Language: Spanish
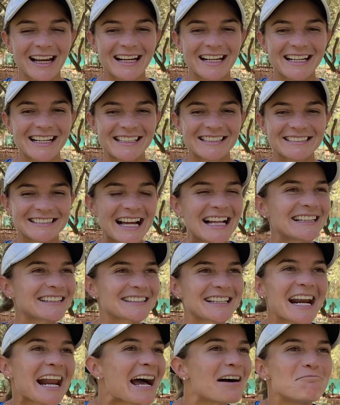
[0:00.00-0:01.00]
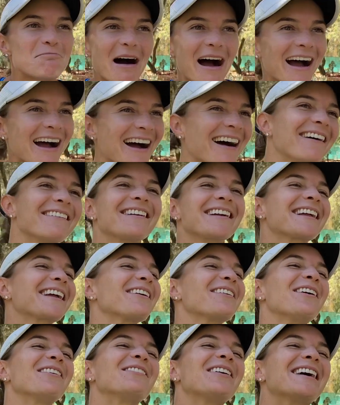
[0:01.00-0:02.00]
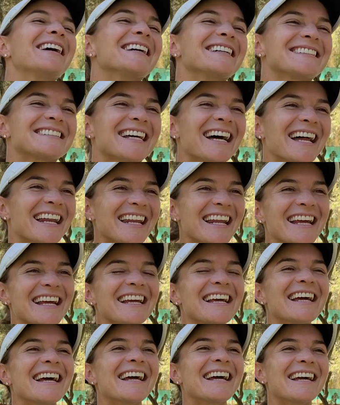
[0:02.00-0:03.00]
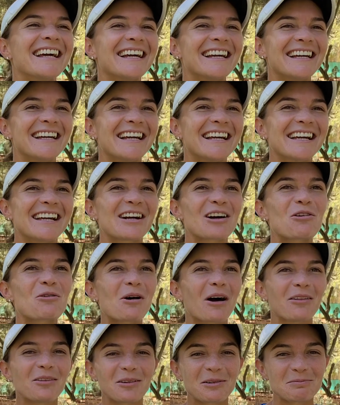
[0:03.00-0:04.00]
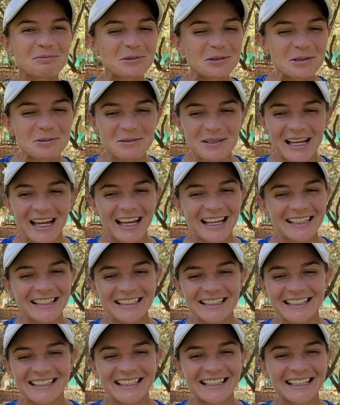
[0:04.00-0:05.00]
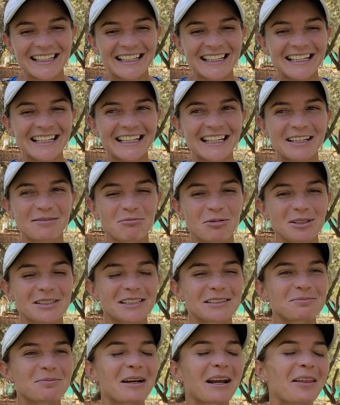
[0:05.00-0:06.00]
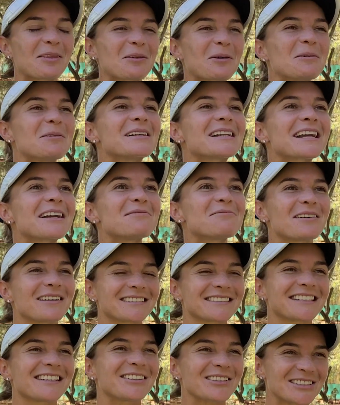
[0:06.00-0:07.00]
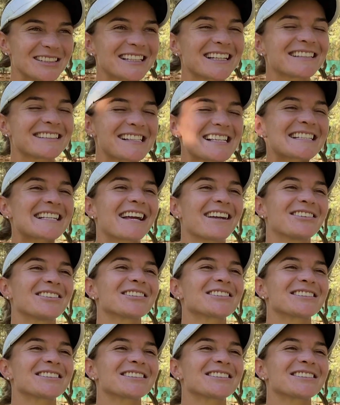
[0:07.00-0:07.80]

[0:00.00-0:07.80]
que está el trama, a ver qué va a pasar, eh, jugando muy bien y pues esperando a ver qué pasa en los siguientes años.